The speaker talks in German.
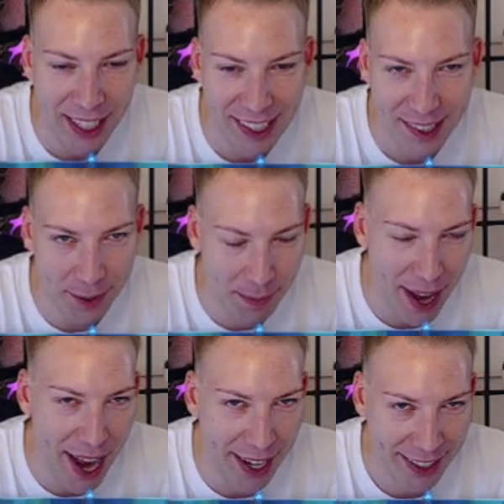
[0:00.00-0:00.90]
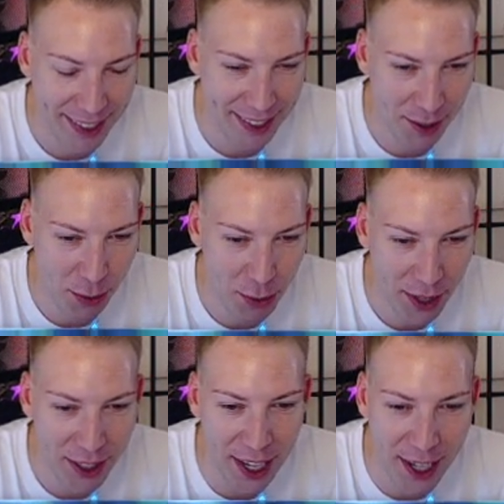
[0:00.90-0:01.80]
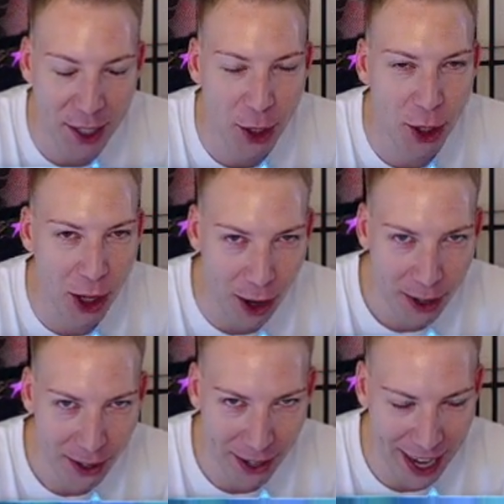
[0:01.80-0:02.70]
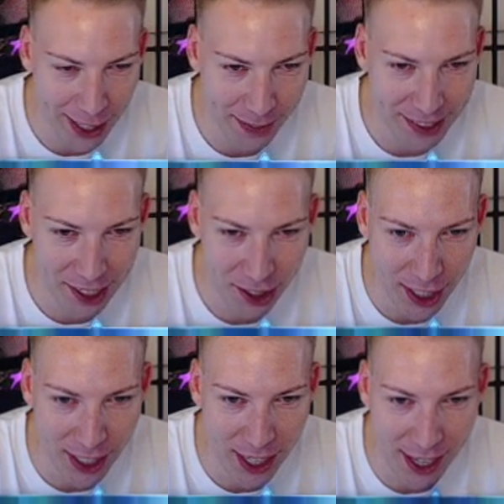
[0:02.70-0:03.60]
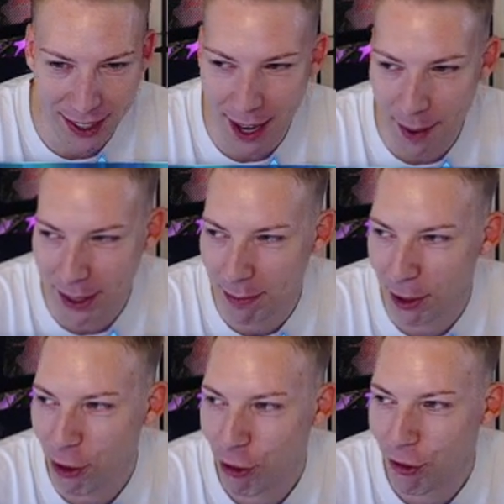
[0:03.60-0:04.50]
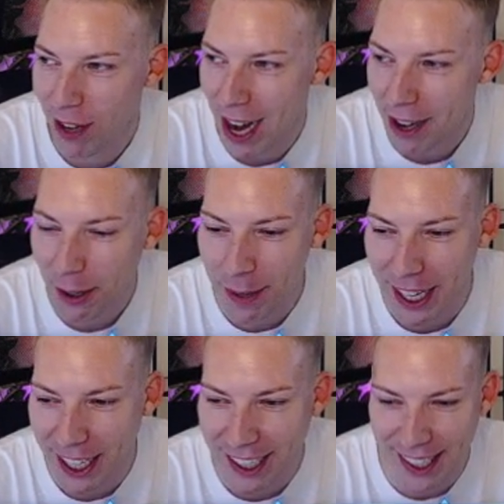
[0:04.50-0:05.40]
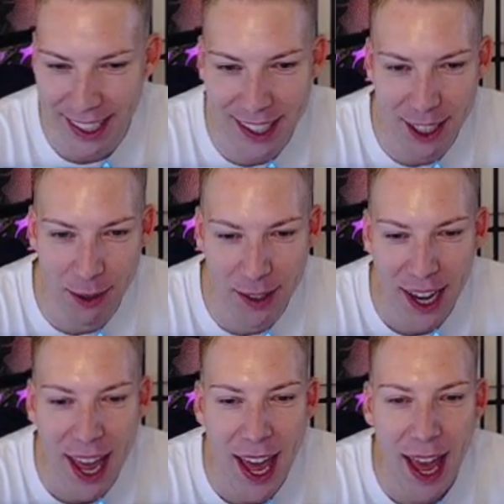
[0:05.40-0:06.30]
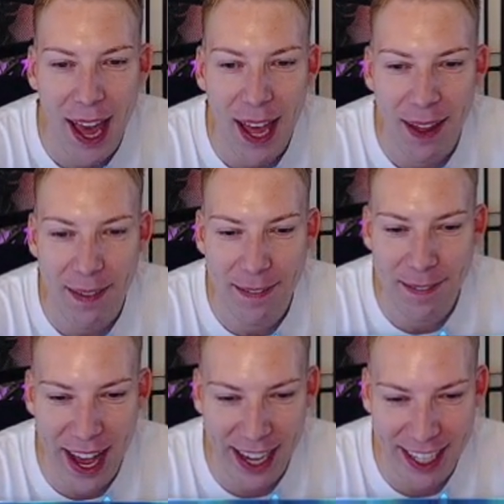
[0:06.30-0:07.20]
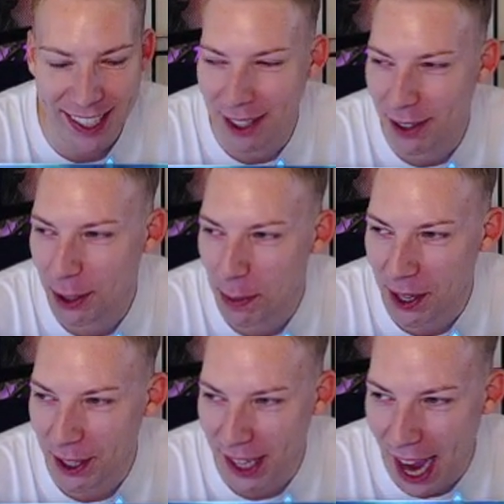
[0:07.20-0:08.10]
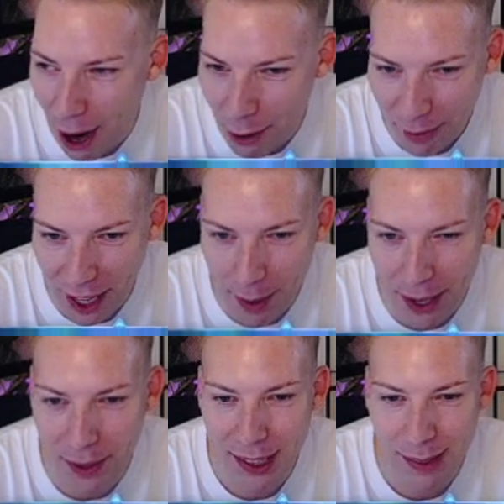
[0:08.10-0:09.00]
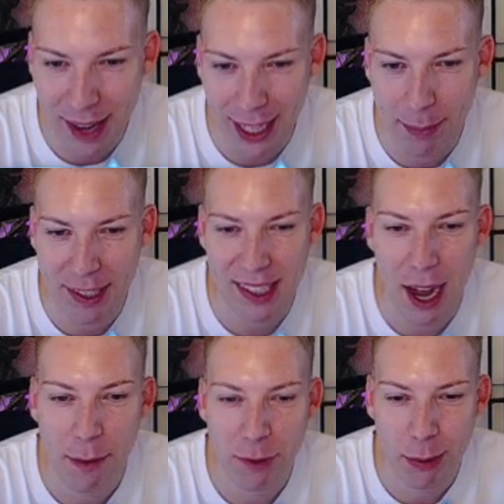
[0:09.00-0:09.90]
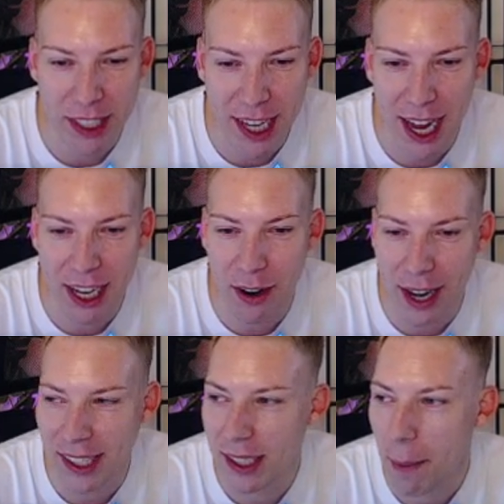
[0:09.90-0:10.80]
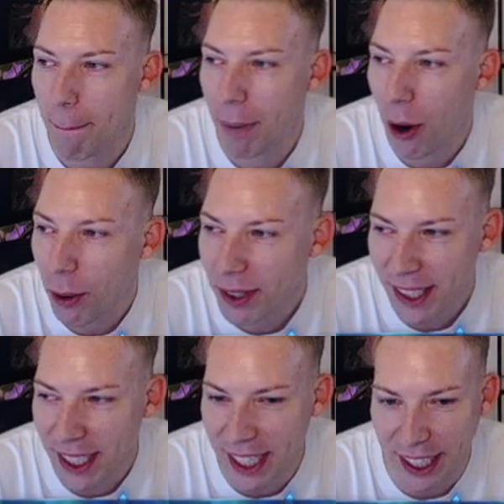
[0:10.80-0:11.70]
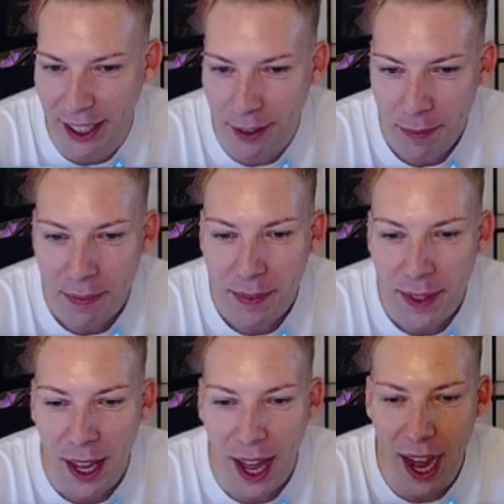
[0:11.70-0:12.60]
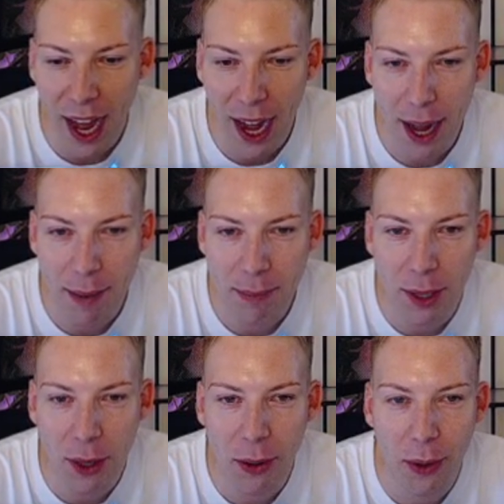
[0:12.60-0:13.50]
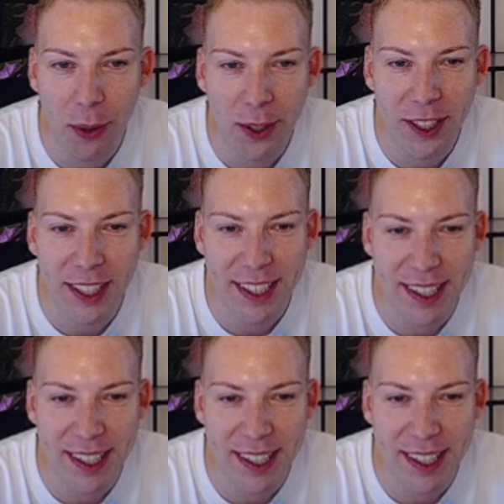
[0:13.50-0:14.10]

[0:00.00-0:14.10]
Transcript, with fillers: ist um 18 Uhr dann doch noch etwas erschienen. Jetzt habe ich mich schnell nochmal hingesetzt und werde das natürlich mit euch aufnehmen. Und zwar gibt es auf Twitter ein neues Posting. Ähm, und